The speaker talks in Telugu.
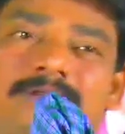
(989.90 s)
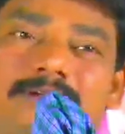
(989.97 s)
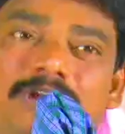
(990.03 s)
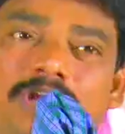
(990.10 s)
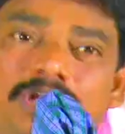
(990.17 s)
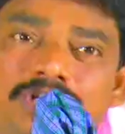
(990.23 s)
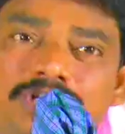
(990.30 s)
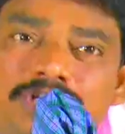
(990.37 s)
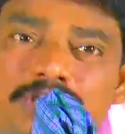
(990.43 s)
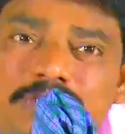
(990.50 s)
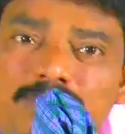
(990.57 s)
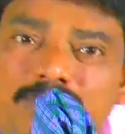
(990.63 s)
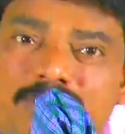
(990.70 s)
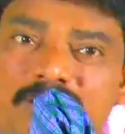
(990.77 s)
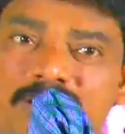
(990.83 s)

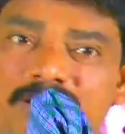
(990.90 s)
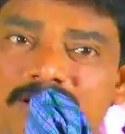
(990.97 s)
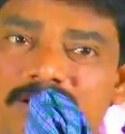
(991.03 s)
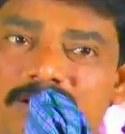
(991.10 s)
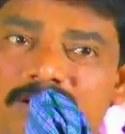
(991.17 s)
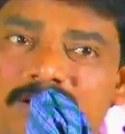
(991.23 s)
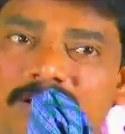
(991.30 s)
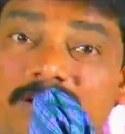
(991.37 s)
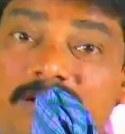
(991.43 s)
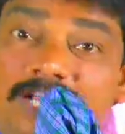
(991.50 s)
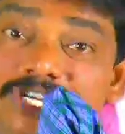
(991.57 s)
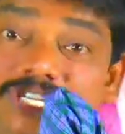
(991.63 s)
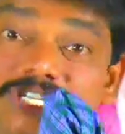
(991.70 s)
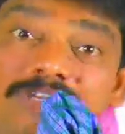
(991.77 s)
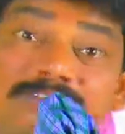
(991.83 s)
నష్టము కలిగిన
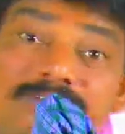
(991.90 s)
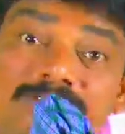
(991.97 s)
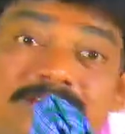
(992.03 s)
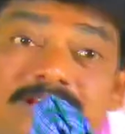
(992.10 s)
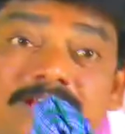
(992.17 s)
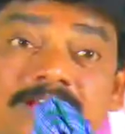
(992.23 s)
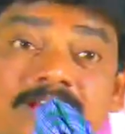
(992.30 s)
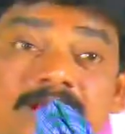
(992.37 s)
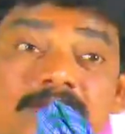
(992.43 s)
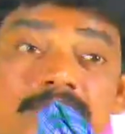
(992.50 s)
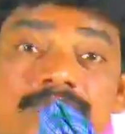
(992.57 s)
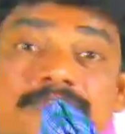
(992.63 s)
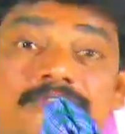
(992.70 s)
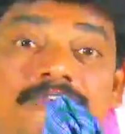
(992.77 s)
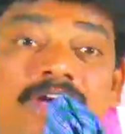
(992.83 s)
నష్టం జరిగిన
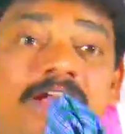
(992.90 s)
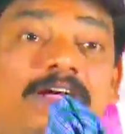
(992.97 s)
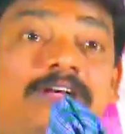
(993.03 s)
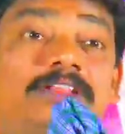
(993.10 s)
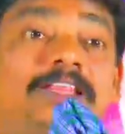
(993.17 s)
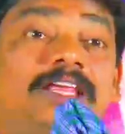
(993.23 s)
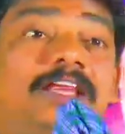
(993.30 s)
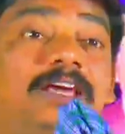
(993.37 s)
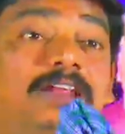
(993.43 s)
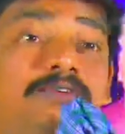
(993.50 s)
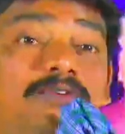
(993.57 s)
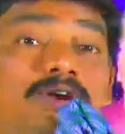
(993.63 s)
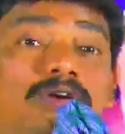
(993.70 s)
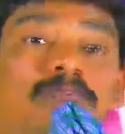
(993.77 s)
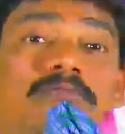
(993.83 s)
వెనక
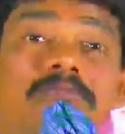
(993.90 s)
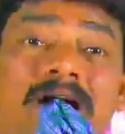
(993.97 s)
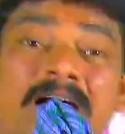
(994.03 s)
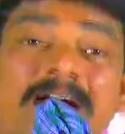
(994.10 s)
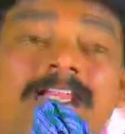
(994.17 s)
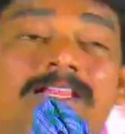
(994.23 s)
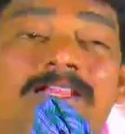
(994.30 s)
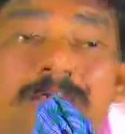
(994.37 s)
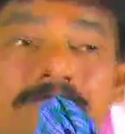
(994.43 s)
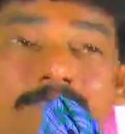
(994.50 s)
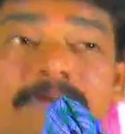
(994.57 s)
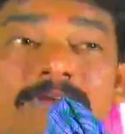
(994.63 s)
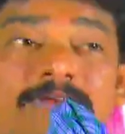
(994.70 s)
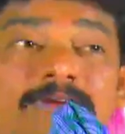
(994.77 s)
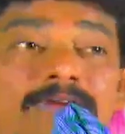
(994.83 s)
తిరగనివాడు మాట
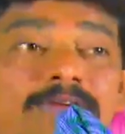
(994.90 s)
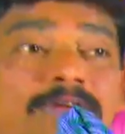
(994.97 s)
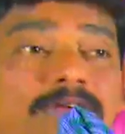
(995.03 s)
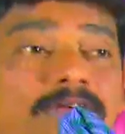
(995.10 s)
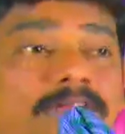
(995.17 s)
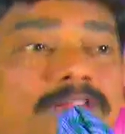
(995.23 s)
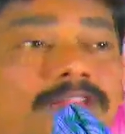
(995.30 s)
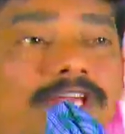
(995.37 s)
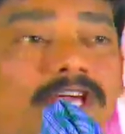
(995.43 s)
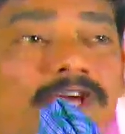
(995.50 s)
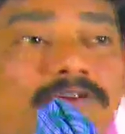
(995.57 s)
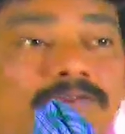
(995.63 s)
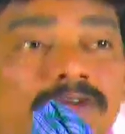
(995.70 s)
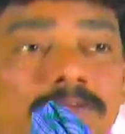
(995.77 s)
తప్పనివాడు దేవుని